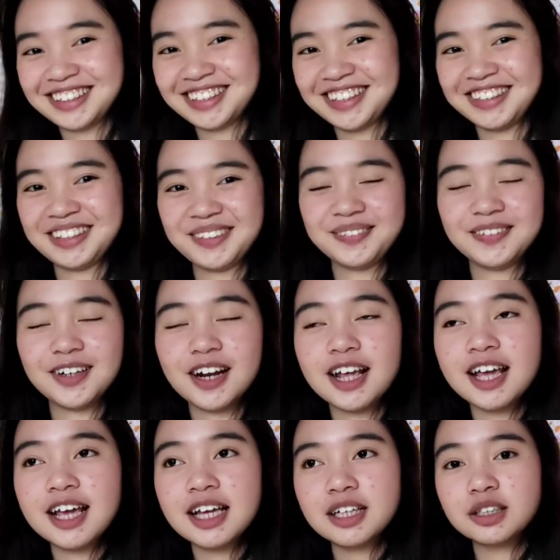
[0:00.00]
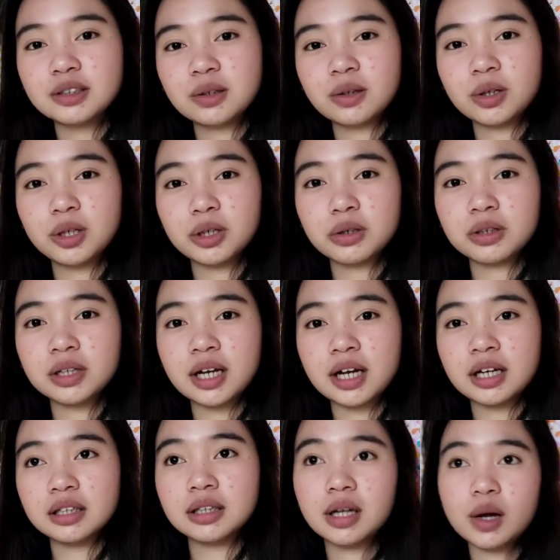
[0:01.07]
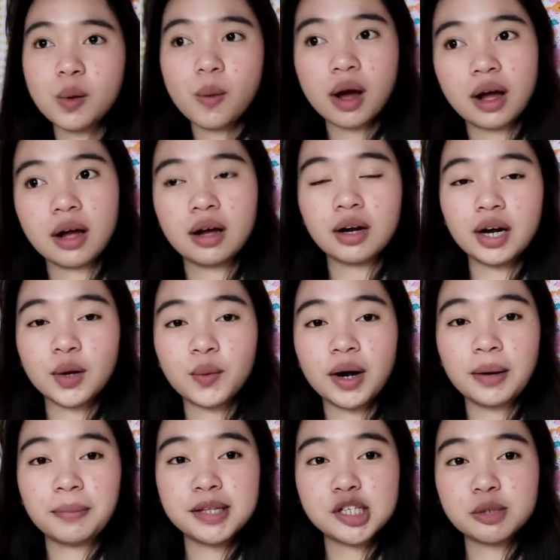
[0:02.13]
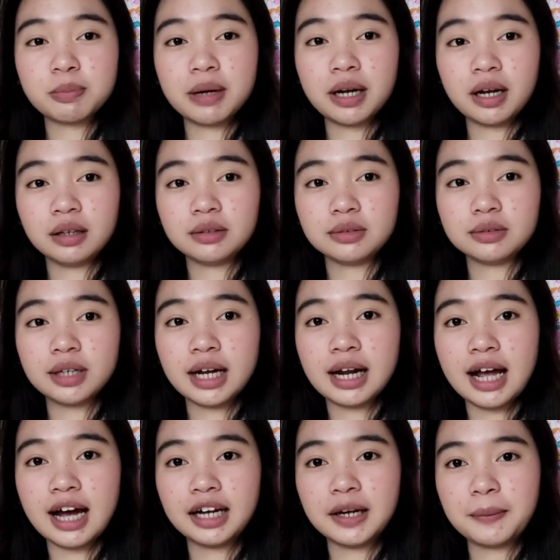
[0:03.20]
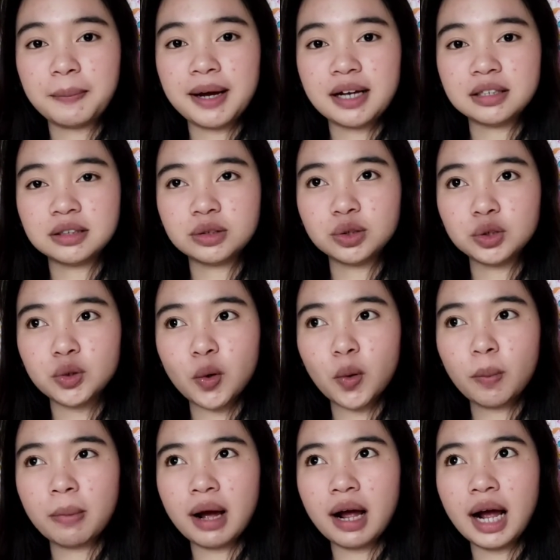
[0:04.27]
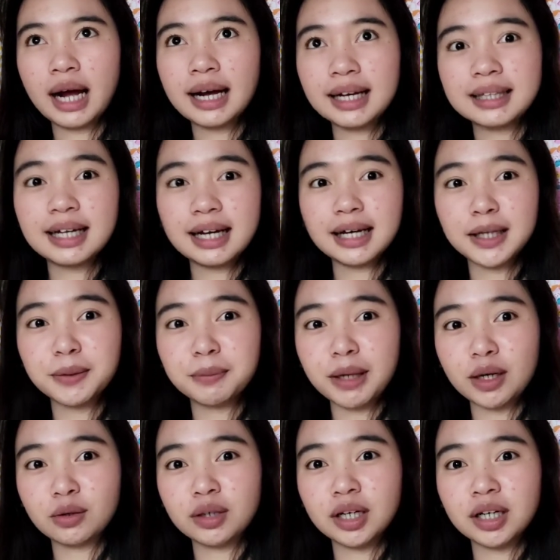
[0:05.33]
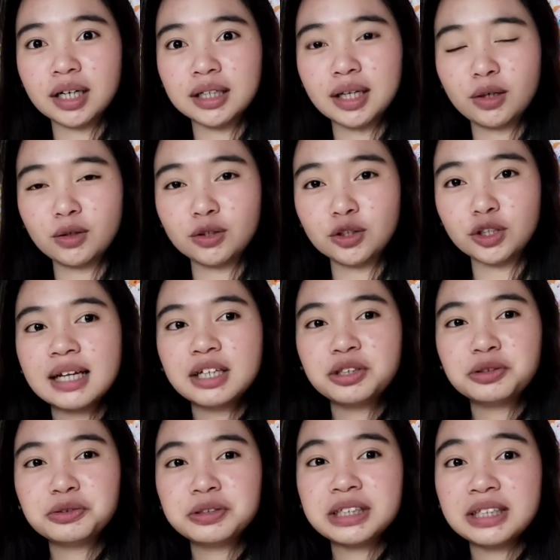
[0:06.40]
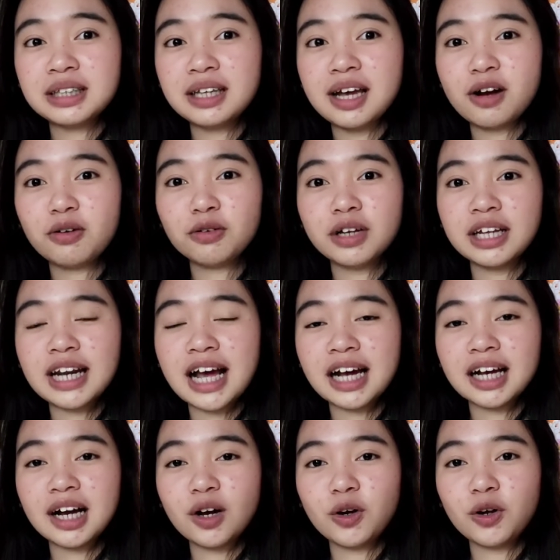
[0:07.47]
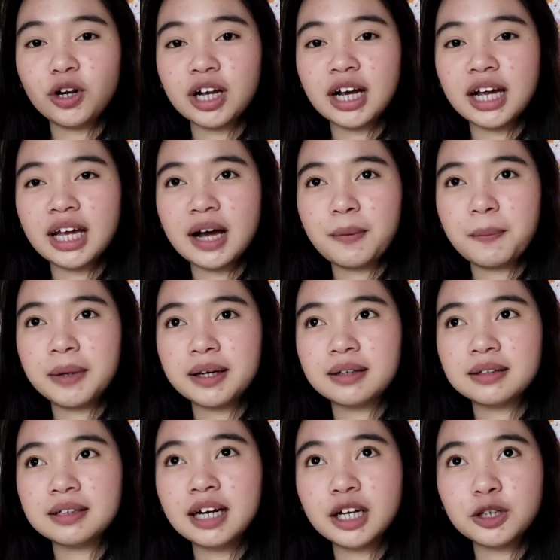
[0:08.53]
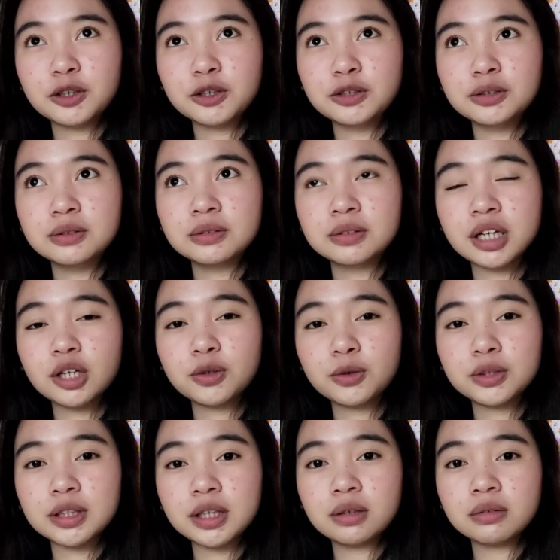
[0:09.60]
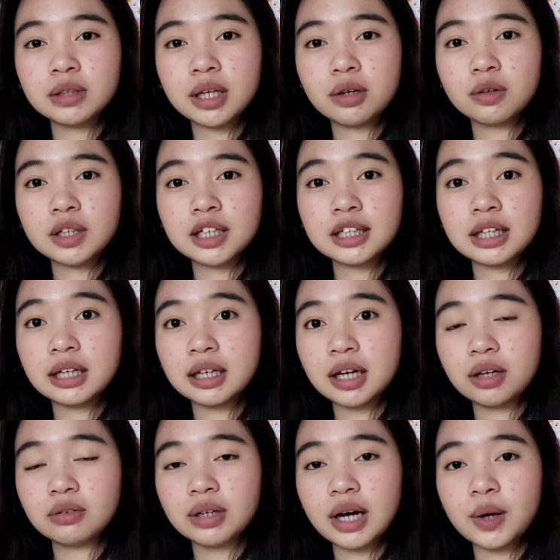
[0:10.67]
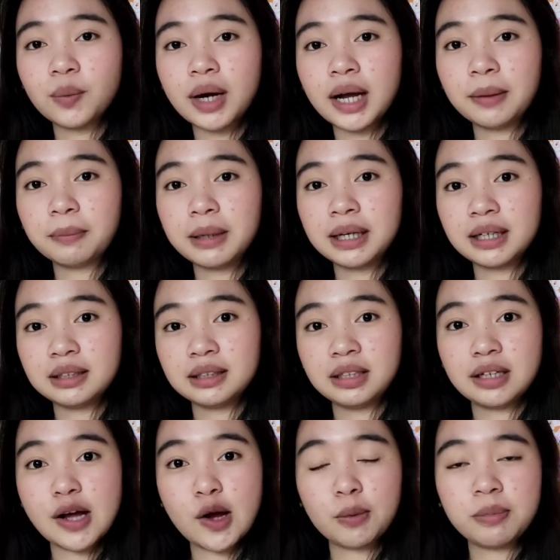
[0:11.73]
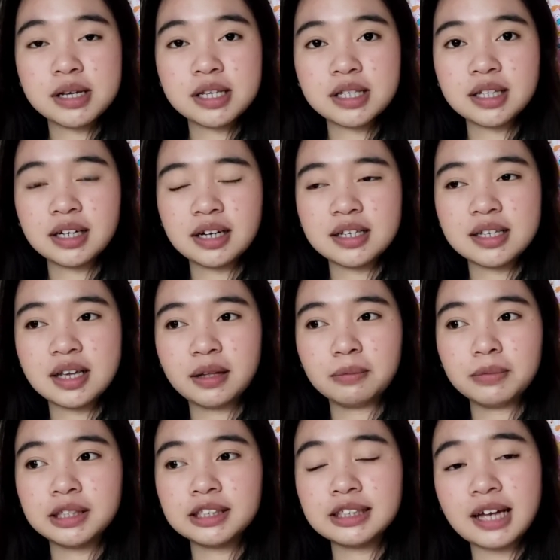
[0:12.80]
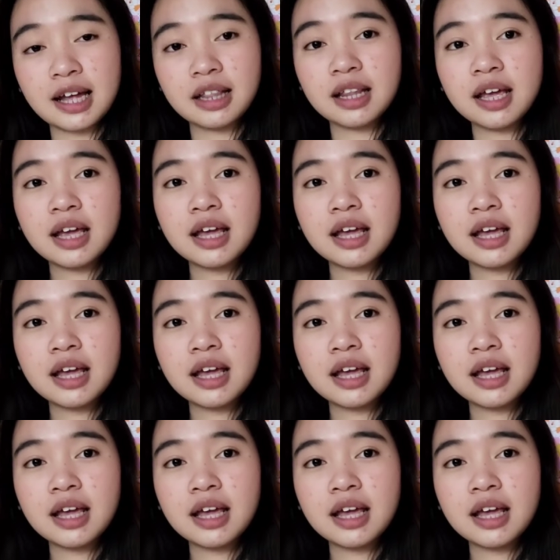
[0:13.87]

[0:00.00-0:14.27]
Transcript: Stressable. So, yun, kunyari, dalawang requirements pa lang yung kailangan ipasa. Gusto ko ba, agad-agad meron agad ako nun. Kaso hindi ako ginagahol, kaya pag ganon, inuunti-unti ko na talaga yung gawain para hindi na ako ma-stress. And minsan,